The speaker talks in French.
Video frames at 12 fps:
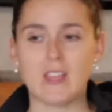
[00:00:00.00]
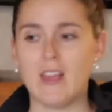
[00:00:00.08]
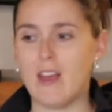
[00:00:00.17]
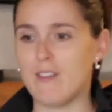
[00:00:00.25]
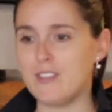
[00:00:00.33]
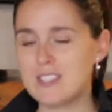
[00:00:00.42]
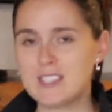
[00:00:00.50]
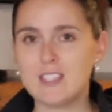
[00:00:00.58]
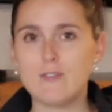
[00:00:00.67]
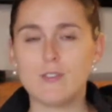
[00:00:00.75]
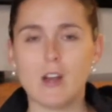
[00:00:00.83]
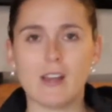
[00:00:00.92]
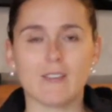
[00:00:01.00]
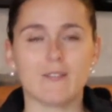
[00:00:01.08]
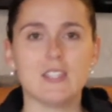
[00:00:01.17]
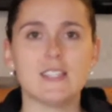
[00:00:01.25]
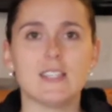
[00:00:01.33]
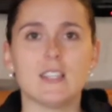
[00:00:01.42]
En fait, ce qui va
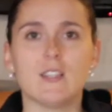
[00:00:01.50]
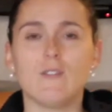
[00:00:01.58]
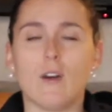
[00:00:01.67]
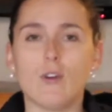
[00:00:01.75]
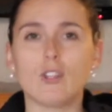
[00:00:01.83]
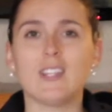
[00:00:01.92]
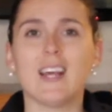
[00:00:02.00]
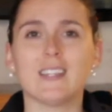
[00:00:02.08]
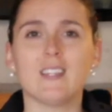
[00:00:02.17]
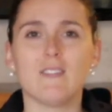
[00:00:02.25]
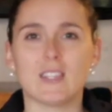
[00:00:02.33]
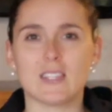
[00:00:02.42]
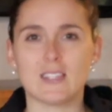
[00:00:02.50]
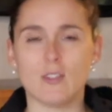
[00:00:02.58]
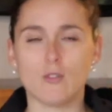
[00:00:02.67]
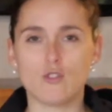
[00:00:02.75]
arriver, c'est qu'il va y avoir une antéversion